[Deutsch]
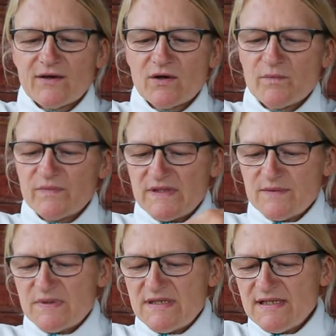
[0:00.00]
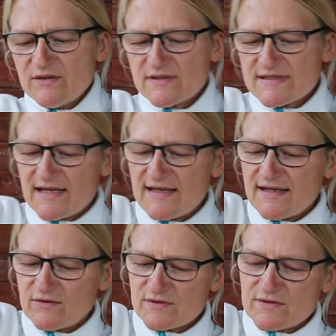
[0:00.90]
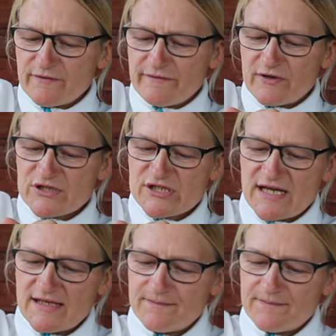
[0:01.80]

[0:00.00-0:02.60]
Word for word: kommt die Bedienungsanleitung zum Vorschein.